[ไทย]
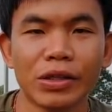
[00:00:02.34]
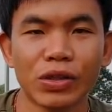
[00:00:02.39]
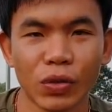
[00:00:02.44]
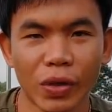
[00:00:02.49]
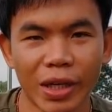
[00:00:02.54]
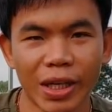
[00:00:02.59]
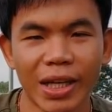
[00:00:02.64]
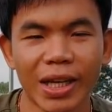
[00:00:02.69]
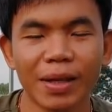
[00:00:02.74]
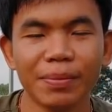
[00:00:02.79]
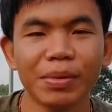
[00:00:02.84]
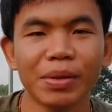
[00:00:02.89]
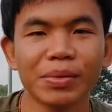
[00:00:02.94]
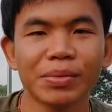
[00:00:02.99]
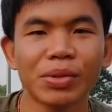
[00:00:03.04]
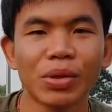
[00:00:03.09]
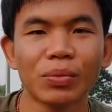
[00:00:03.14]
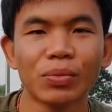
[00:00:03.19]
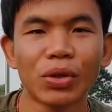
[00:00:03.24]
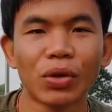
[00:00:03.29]
สวัสดีครับท่าน
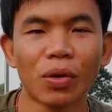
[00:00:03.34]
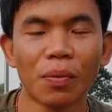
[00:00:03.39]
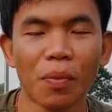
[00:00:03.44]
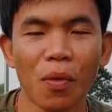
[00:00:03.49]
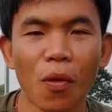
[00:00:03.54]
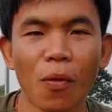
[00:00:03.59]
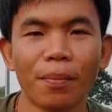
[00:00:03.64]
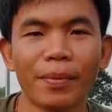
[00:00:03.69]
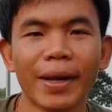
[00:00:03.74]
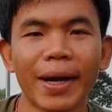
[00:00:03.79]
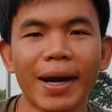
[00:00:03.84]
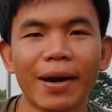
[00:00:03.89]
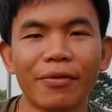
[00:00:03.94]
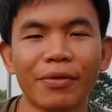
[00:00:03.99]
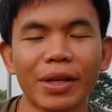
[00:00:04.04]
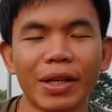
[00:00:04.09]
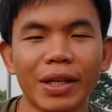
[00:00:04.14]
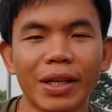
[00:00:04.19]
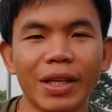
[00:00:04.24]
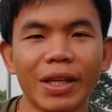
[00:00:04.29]
ผู้ชมอยู่กับผมนะครั
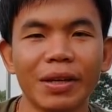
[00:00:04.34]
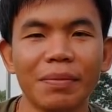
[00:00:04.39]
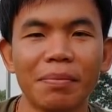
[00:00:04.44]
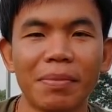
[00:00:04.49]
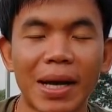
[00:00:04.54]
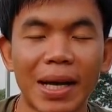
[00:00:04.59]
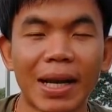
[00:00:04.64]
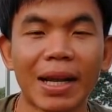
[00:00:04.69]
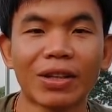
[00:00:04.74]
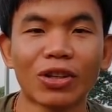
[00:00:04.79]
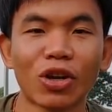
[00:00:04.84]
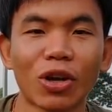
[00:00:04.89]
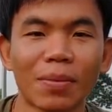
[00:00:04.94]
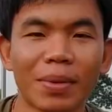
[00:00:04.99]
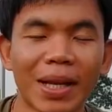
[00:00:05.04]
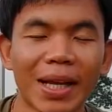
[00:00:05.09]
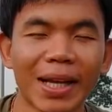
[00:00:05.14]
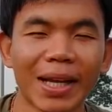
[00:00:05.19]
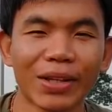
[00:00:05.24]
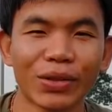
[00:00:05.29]
บวันนี้บ้านหลังน้อ
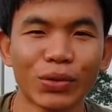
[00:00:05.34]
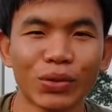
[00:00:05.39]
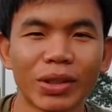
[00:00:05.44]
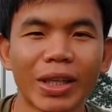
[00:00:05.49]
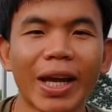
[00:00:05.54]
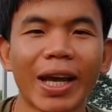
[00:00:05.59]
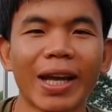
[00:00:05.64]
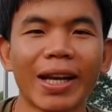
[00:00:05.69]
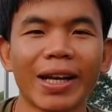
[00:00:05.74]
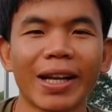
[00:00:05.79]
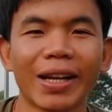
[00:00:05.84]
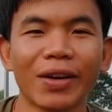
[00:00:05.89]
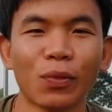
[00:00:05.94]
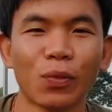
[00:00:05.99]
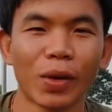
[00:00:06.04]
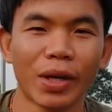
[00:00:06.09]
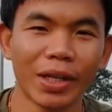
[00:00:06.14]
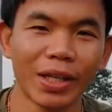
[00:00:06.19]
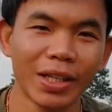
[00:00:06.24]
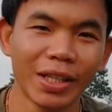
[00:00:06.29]
ยพลังงานทดแทน
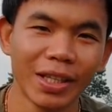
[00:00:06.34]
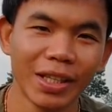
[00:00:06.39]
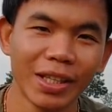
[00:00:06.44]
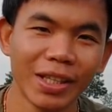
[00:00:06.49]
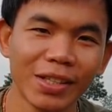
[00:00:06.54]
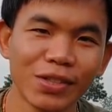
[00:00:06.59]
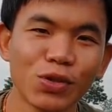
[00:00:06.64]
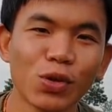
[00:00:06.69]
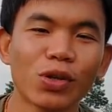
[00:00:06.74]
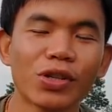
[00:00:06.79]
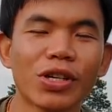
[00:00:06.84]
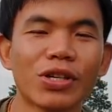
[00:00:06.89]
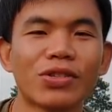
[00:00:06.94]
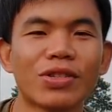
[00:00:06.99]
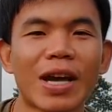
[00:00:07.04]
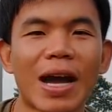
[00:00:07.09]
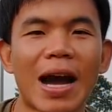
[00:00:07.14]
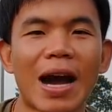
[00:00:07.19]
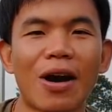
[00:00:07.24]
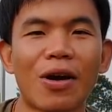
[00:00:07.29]
วันนี้ช่วง
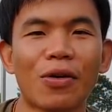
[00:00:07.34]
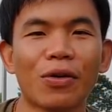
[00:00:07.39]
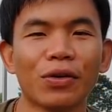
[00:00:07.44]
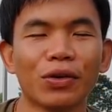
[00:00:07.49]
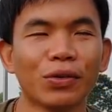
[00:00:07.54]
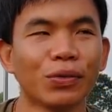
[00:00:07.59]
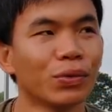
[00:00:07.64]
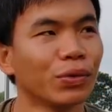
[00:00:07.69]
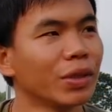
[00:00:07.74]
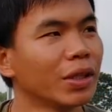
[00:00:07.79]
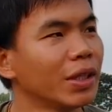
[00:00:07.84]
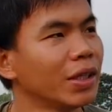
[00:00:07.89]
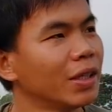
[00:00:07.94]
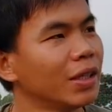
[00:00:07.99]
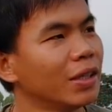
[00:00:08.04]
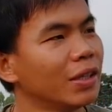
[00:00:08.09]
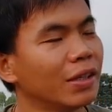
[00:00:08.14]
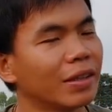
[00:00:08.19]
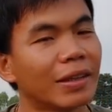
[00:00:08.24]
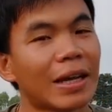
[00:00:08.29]
เช้า ๆ อยู่
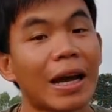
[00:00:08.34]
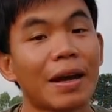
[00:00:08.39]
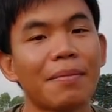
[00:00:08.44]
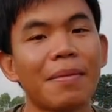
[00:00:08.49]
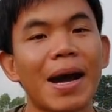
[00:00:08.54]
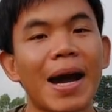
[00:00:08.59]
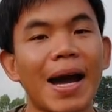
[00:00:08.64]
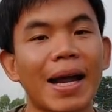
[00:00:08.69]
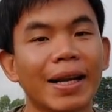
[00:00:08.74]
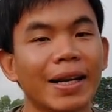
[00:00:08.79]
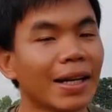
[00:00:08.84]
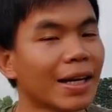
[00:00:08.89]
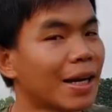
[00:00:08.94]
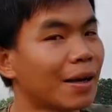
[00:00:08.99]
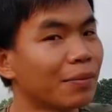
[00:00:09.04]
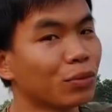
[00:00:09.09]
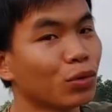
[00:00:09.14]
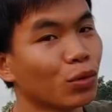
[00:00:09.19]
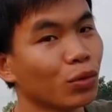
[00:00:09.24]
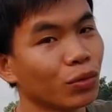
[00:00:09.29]
ที่ท้ายบ้านนะ
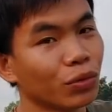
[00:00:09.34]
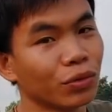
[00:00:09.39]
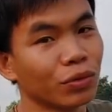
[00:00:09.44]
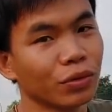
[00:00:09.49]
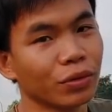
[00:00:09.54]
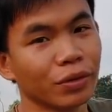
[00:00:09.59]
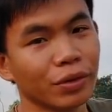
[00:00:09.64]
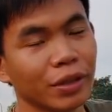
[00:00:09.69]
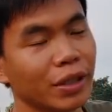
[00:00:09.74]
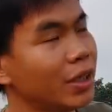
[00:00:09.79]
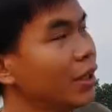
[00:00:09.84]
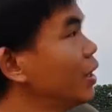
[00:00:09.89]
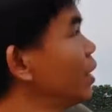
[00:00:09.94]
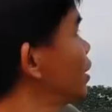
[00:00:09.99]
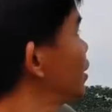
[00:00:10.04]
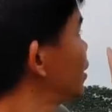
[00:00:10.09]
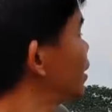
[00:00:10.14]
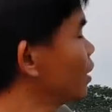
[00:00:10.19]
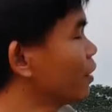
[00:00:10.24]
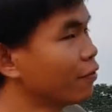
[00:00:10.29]
ครับตรงที่
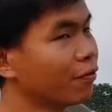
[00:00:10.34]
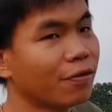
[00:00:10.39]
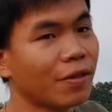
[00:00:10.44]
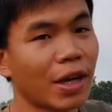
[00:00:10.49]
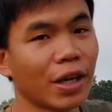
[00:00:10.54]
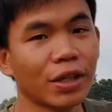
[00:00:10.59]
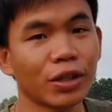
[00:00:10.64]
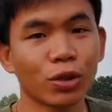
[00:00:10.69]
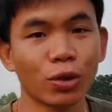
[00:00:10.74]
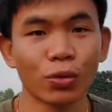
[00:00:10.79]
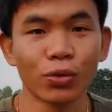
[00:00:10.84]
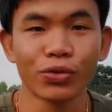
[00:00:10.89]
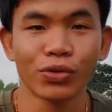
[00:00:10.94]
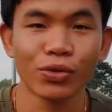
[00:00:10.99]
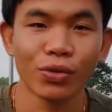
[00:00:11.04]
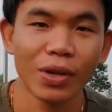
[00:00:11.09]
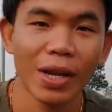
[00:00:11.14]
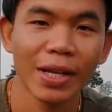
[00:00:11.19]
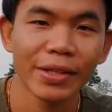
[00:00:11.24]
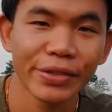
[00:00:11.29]
ติดไฟถนน
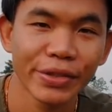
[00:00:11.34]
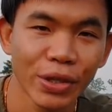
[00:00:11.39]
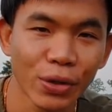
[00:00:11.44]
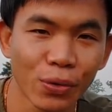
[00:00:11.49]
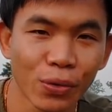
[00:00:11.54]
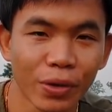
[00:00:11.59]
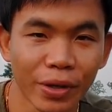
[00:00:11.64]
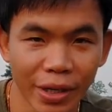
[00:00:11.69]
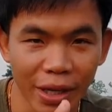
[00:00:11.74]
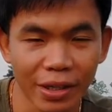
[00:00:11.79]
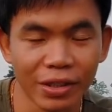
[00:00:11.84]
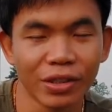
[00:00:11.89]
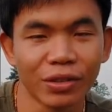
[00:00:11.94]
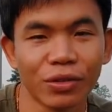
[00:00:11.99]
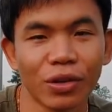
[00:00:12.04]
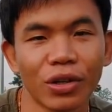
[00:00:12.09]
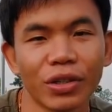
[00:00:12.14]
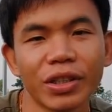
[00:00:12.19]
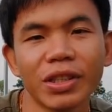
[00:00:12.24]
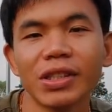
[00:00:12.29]
โซลาเซลล์ขนาด
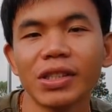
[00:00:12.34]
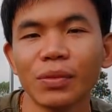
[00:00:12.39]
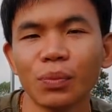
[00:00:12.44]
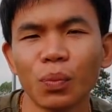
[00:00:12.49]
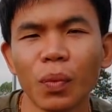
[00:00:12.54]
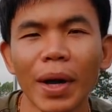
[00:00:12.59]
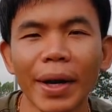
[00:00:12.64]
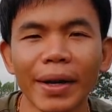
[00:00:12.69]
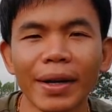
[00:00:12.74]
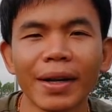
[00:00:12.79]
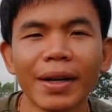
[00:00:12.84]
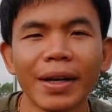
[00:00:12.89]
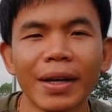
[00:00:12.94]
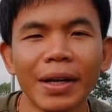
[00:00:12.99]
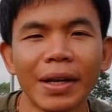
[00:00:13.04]
120 วัตต์